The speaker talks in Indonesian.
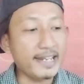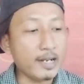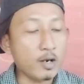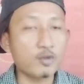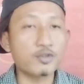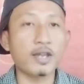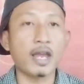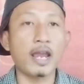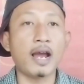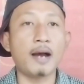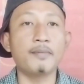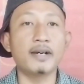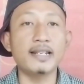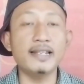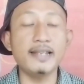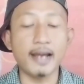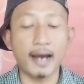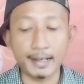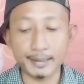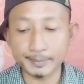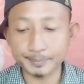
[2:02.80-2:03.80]
video saya
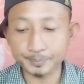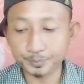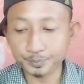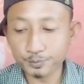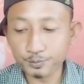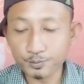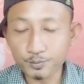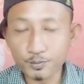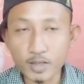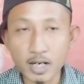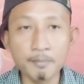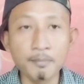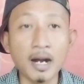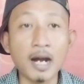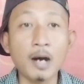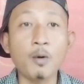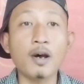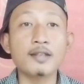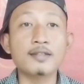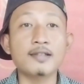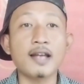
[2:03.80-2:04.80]
melihat
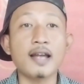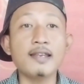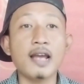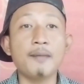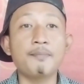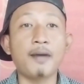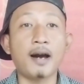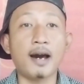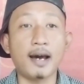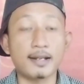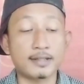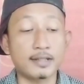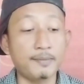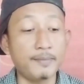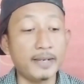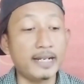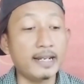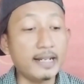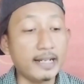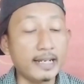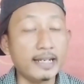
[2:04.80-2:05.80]
bahwasanya Bahar
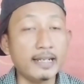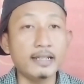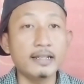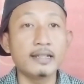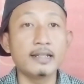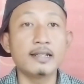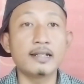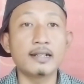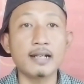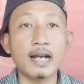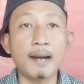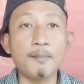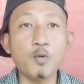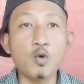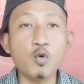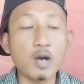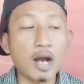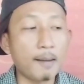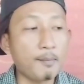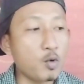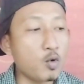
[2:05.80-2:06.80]
Semit ini
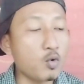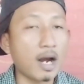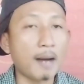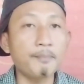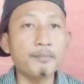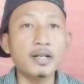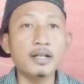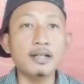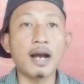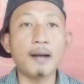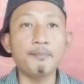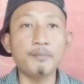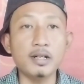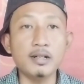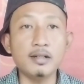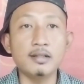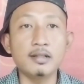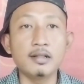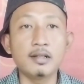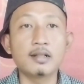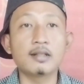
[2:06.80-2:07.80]
ngamuk-ngamuk,
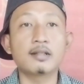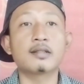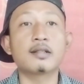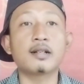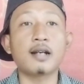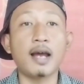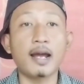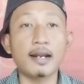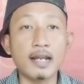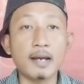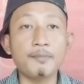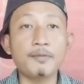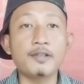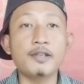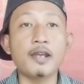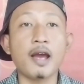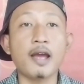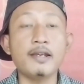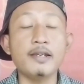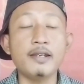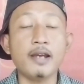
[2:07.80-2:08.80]
ngambek-ngambek terhadap
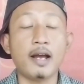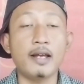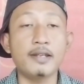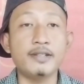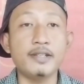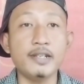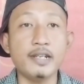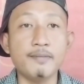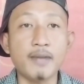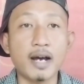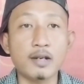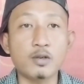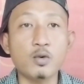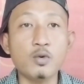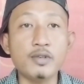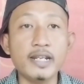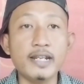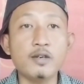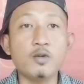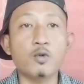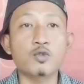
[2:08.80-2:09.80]
Kiai Haji
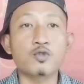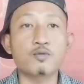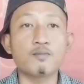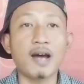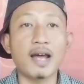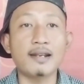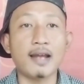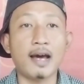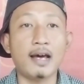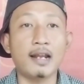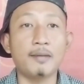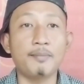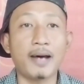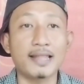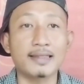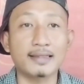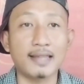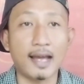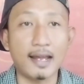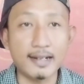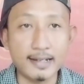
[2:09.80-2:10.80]
Imaduddin Usman
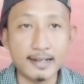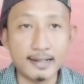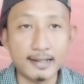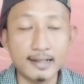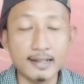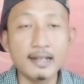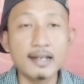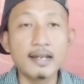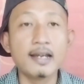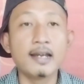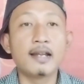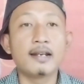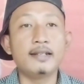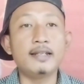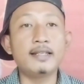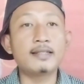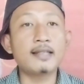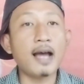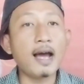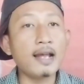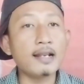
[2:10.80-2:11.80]
Al-Bantani
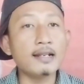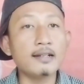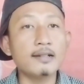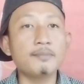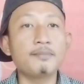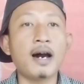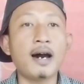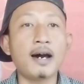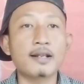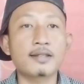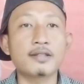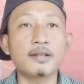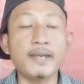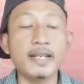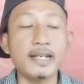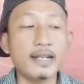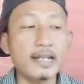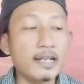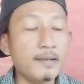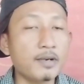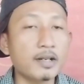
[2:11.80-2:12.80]
di saat Bahar
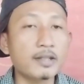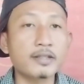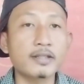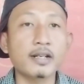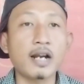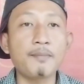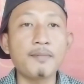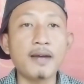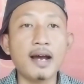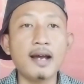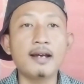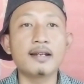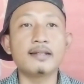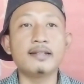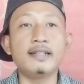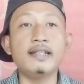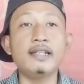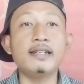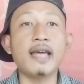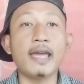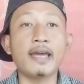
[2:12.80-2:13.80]
Semit ini berceramah
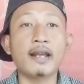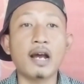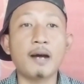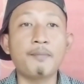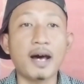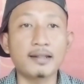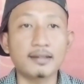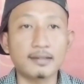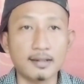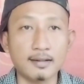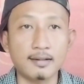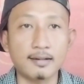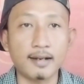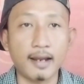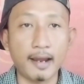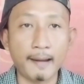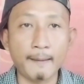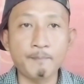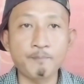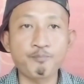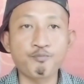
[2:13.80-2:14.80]
di daerah Banten
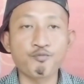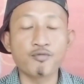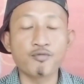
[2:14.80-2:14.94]
ya.